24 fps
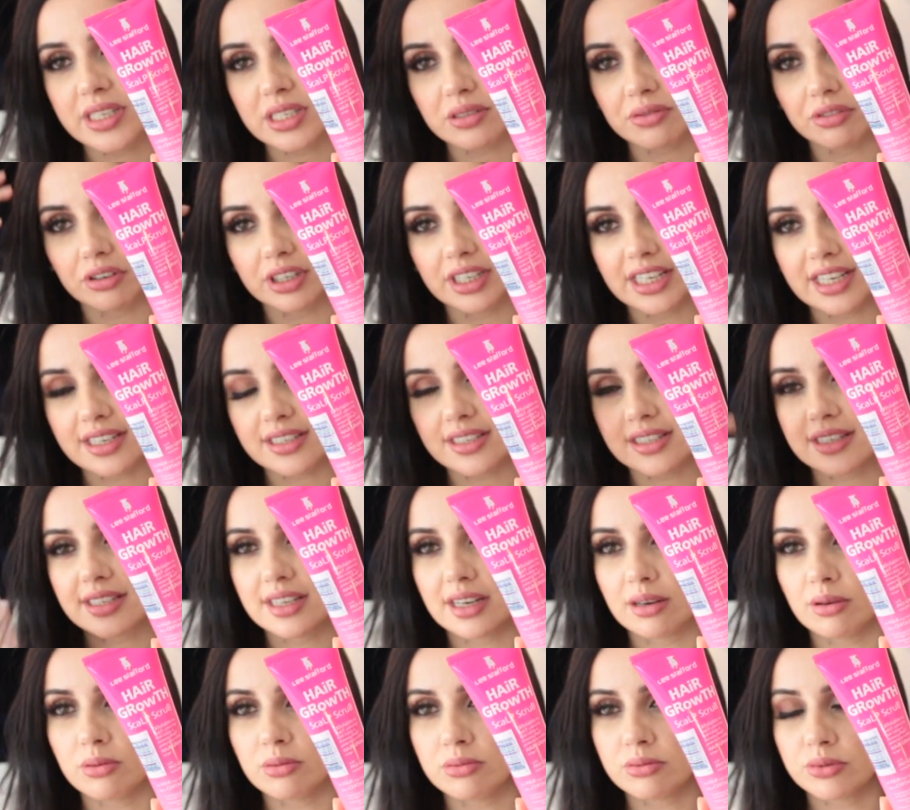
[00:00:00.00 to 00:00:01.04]

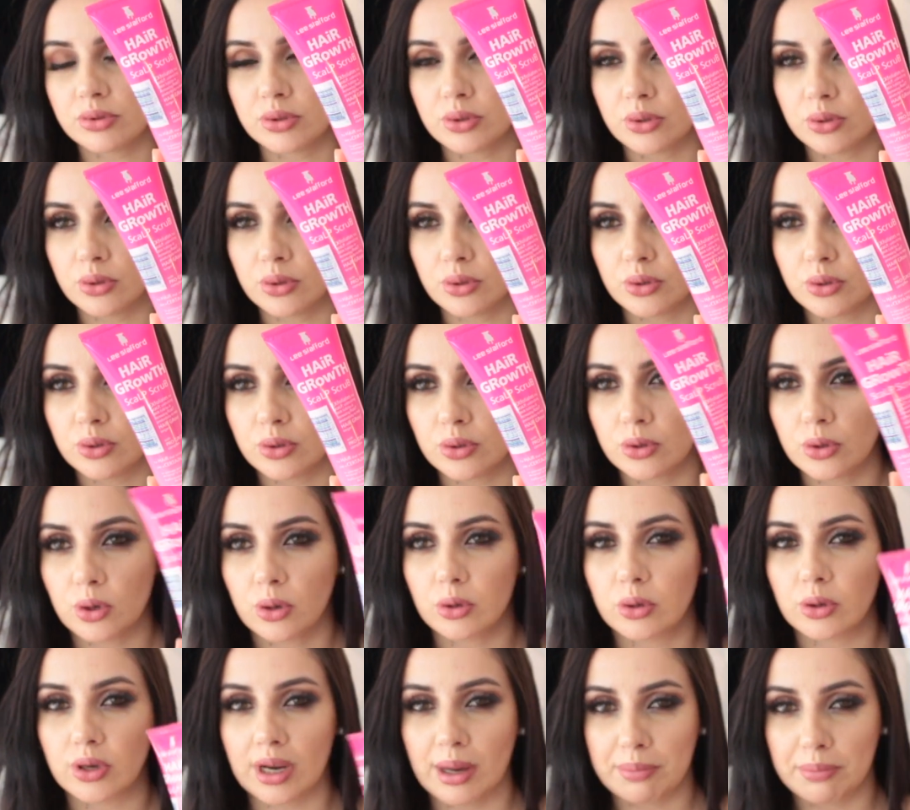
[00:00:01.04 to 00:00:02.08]
esfoliação no
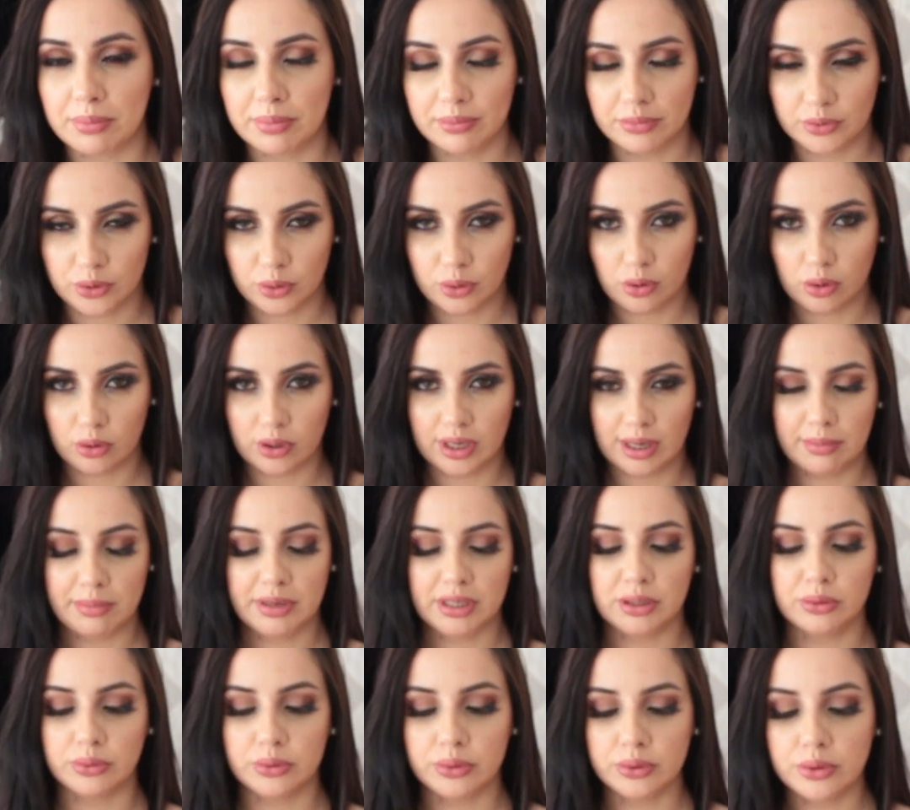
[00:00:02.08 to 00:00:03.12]
couro, no couro
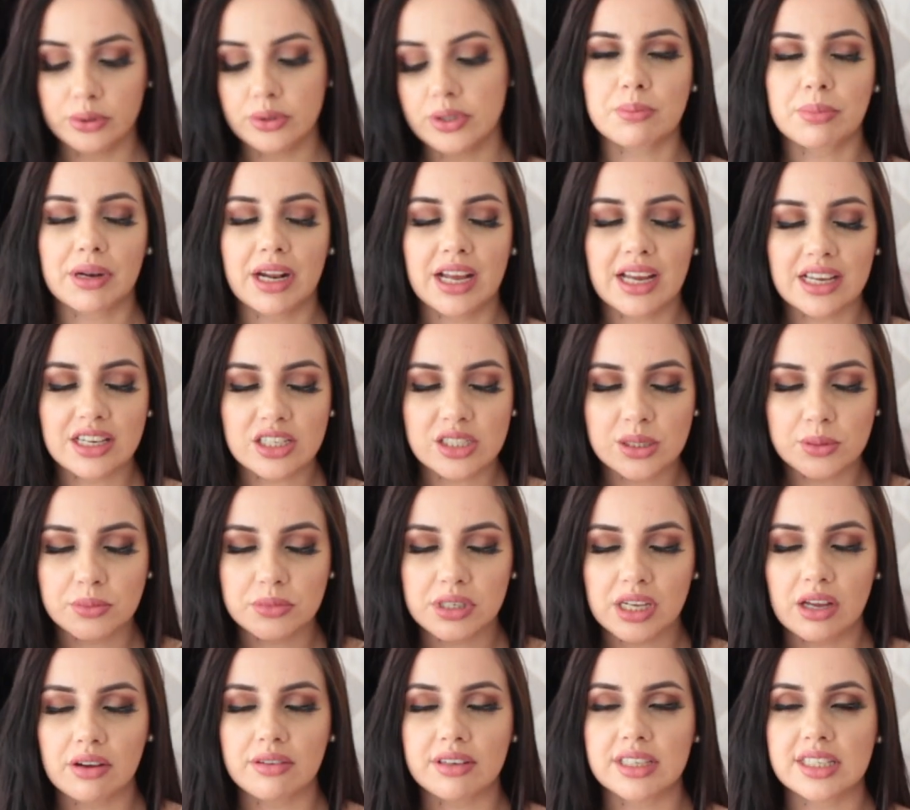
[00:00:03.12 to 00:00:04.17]
cabeludo pra
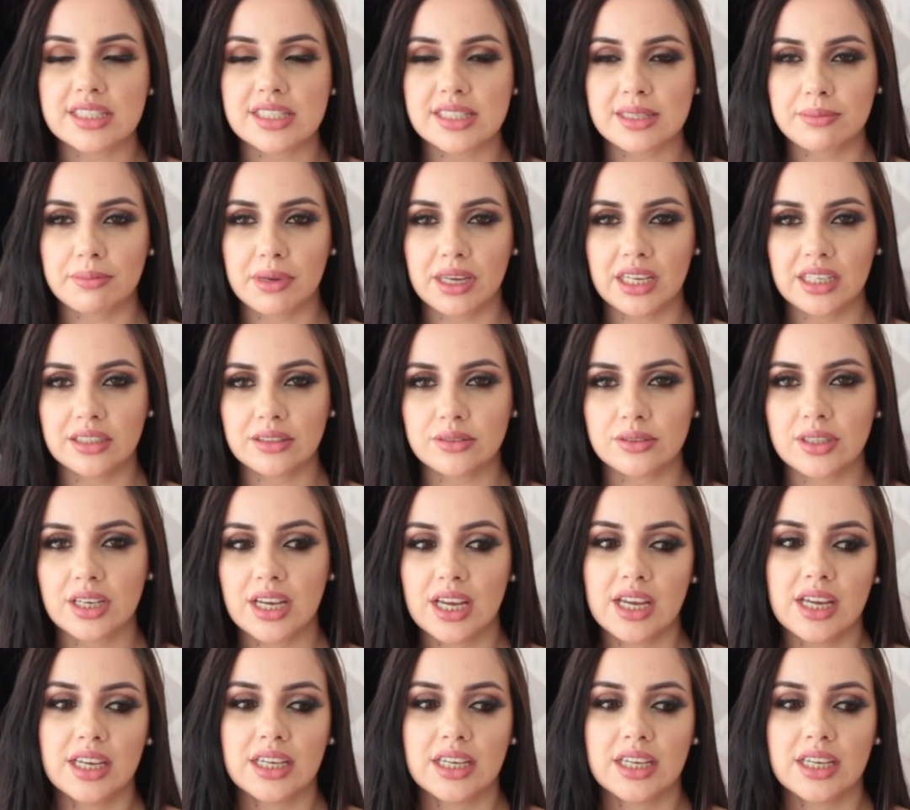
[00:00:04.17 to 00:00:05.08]
estimular o crescimento.